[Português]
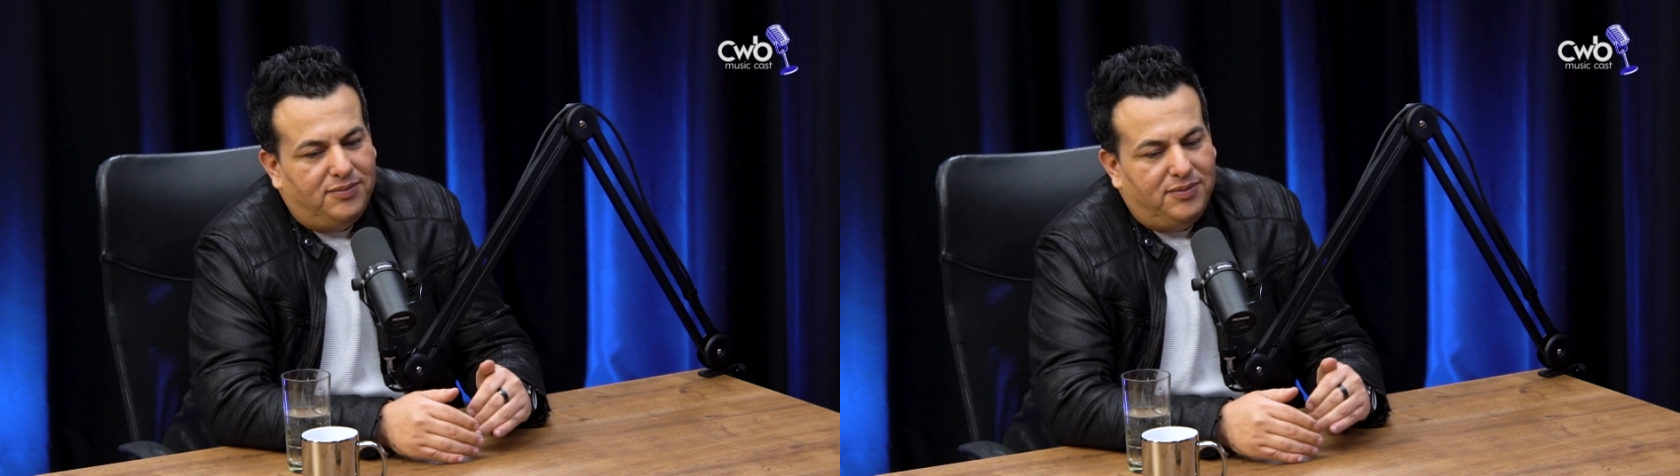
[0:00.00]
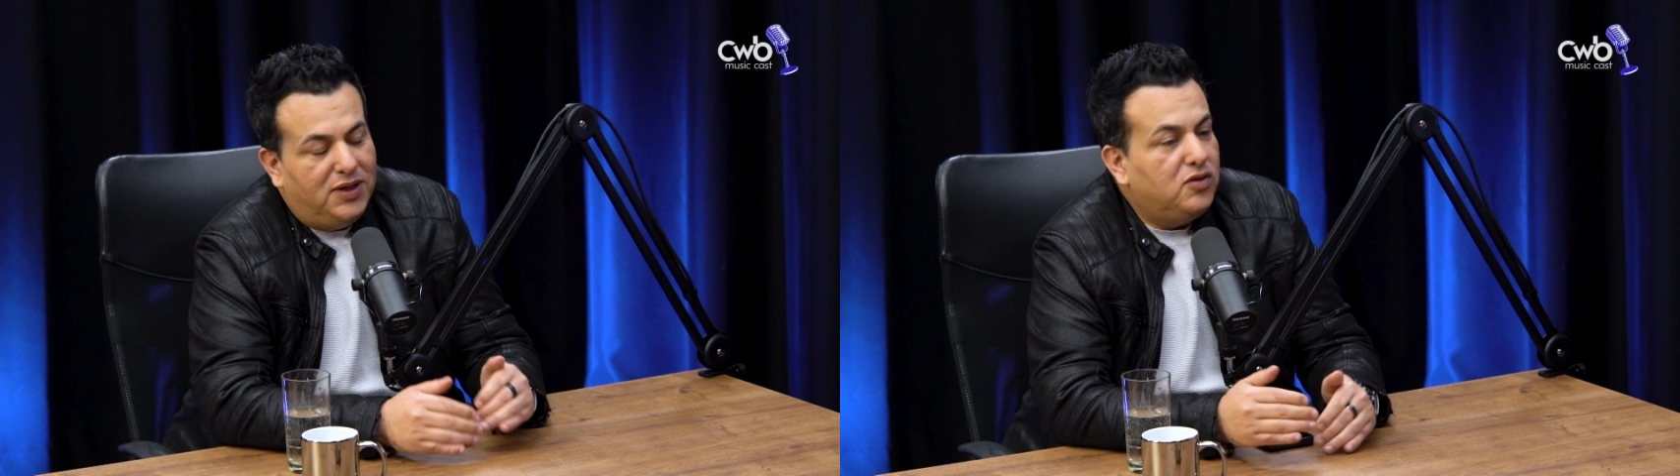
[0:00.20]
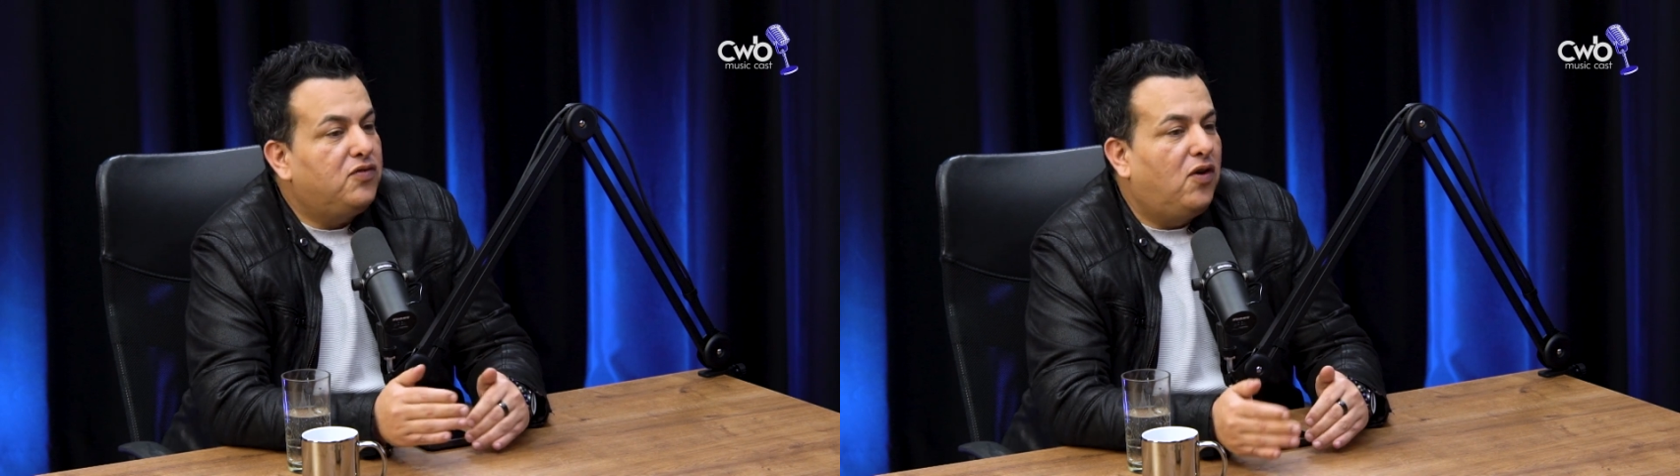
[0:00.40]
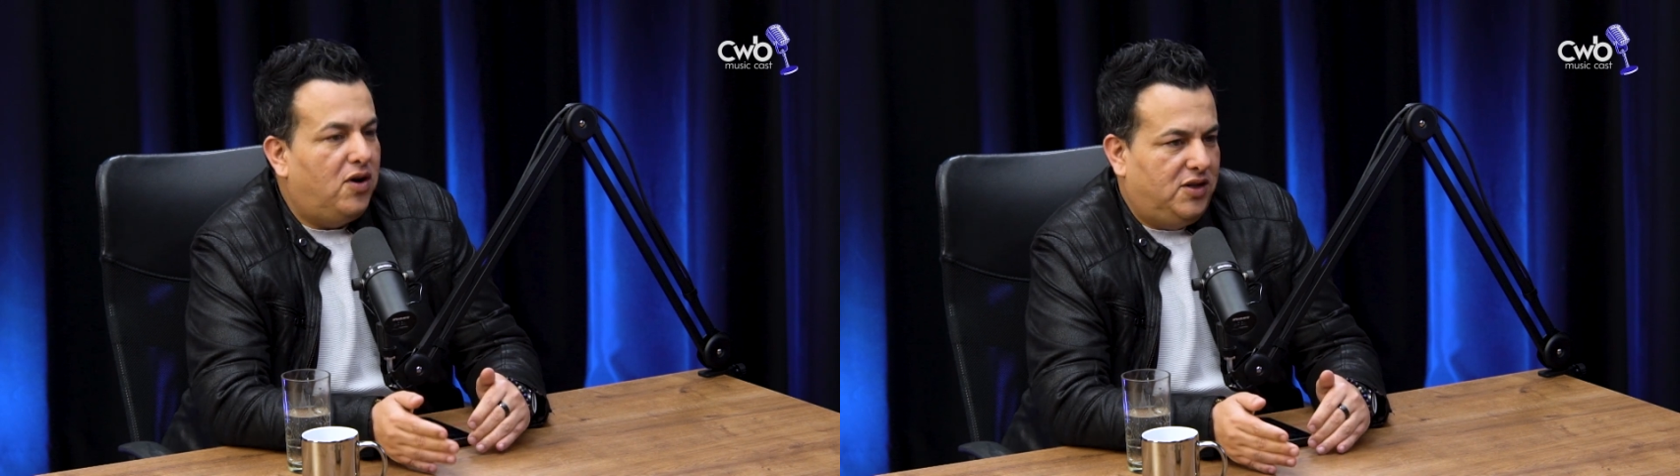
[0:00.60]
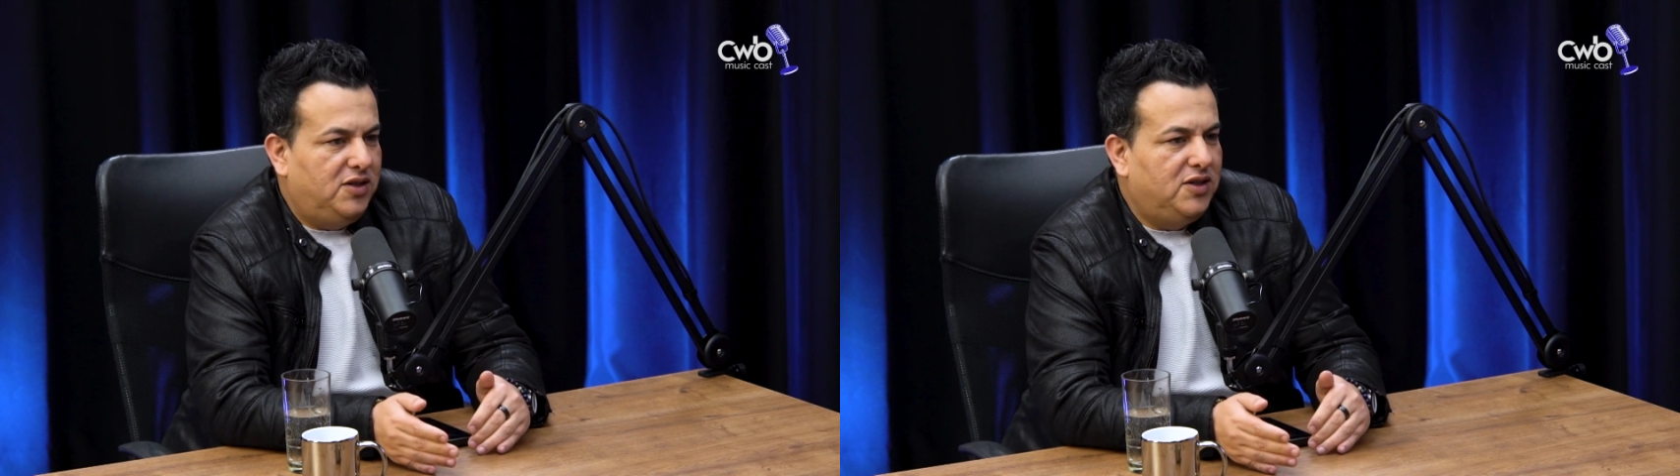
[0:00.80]
menos
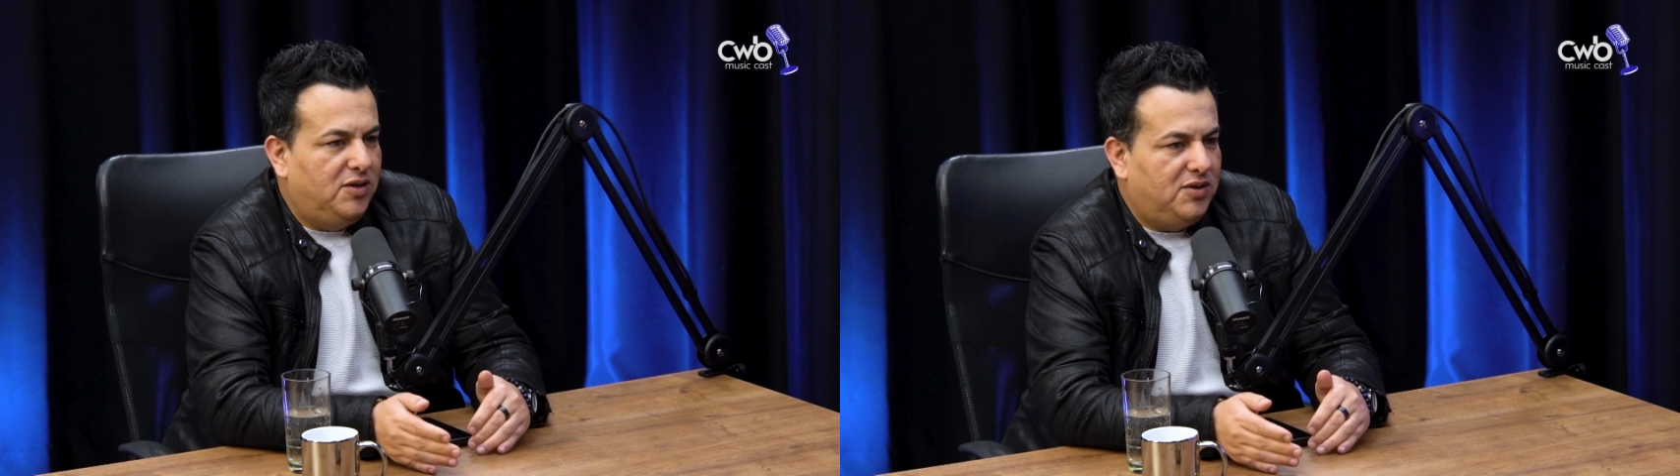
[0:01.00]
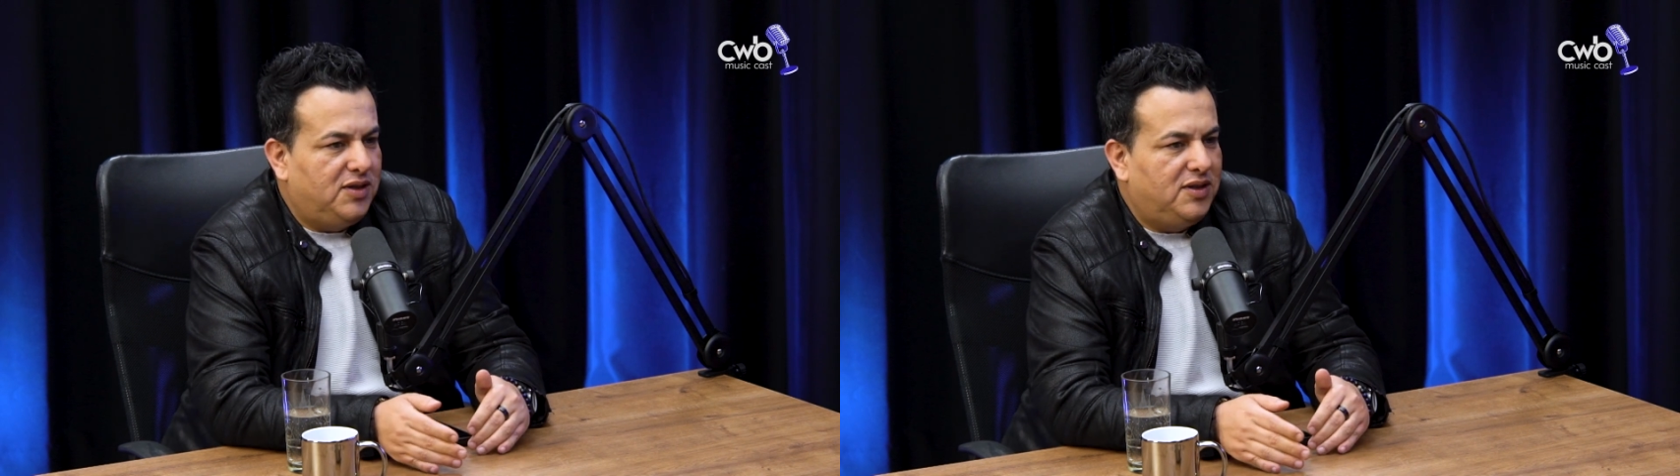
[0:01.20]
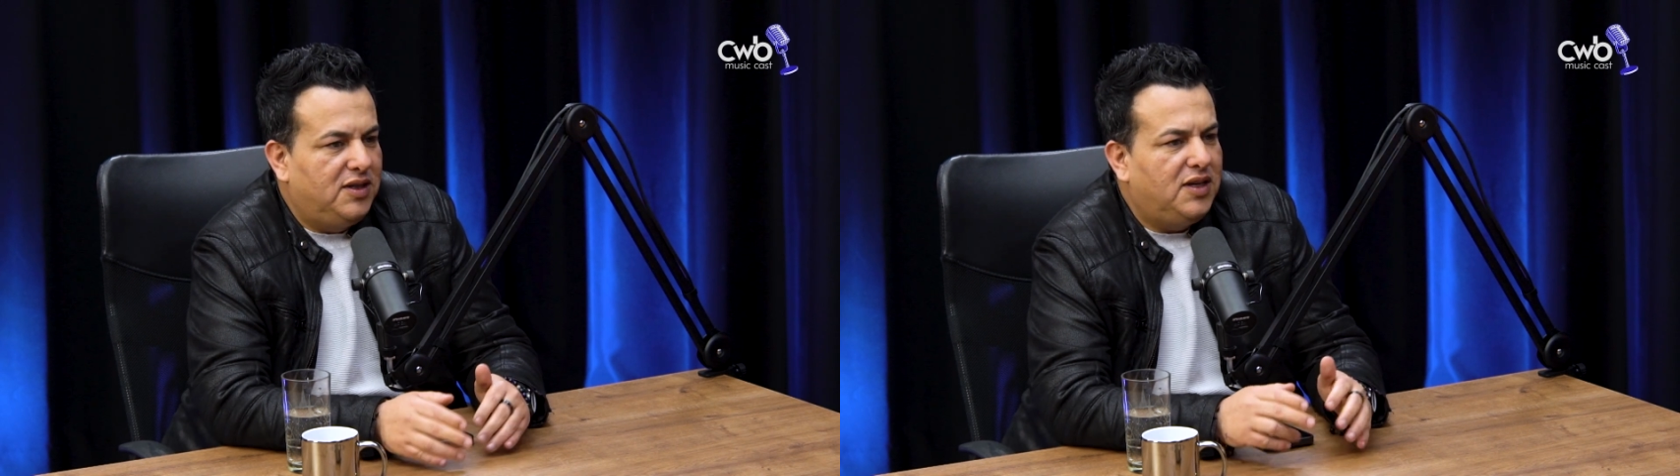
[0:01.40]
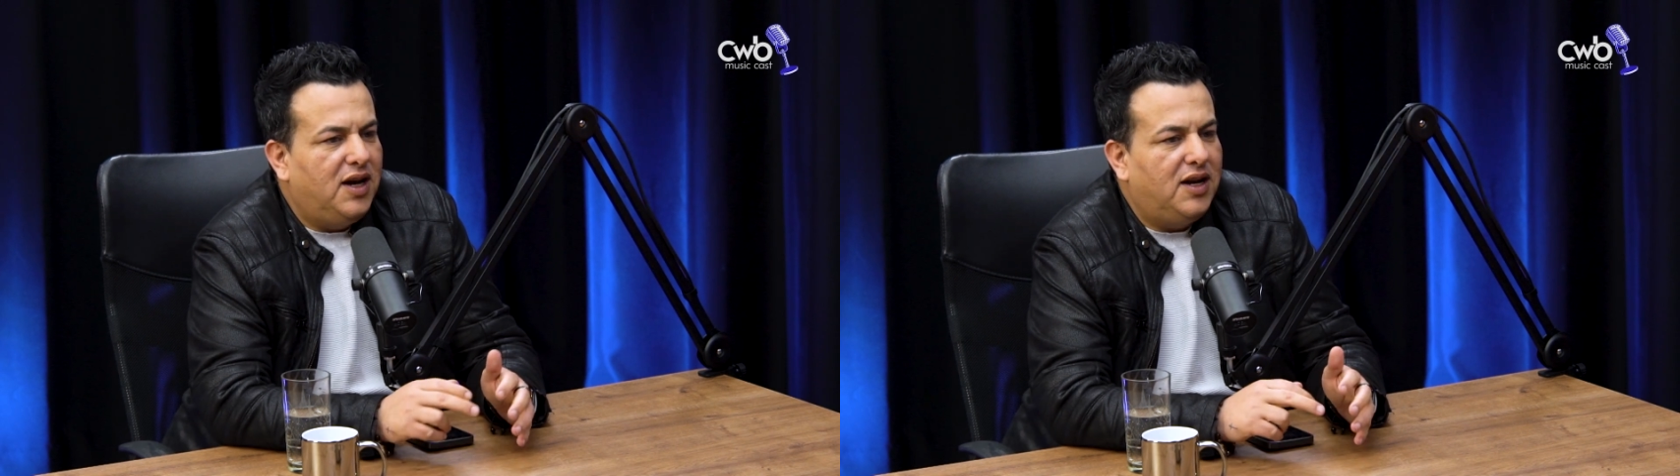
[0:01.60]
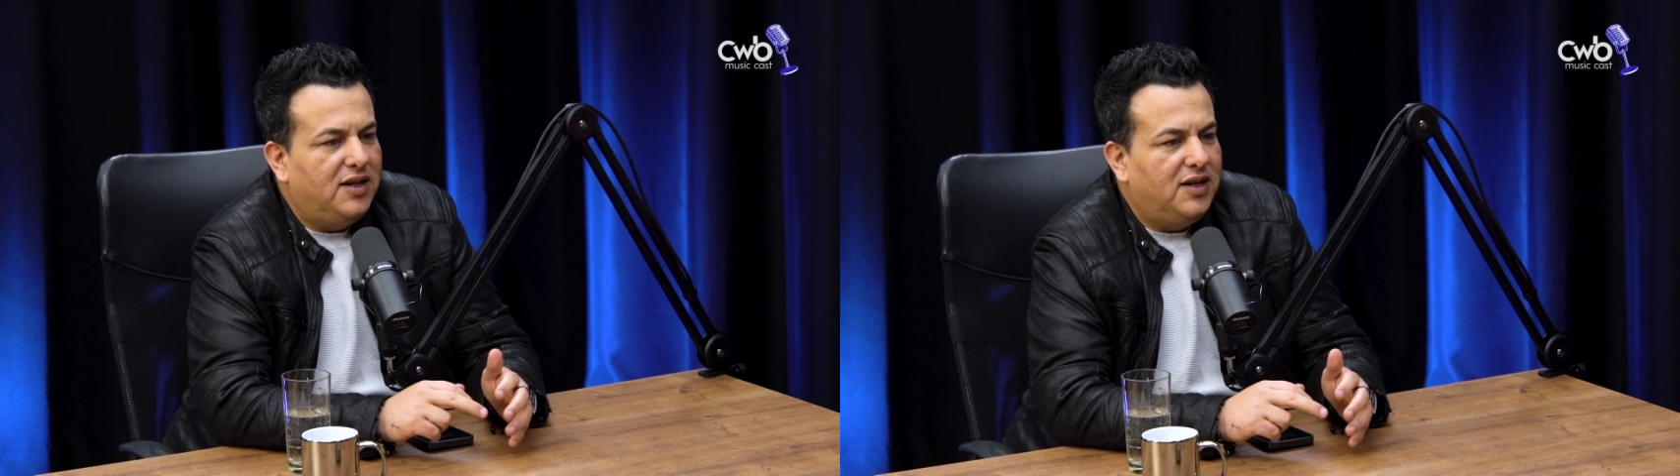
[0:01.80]
fortes, digamos Sim, assim. E no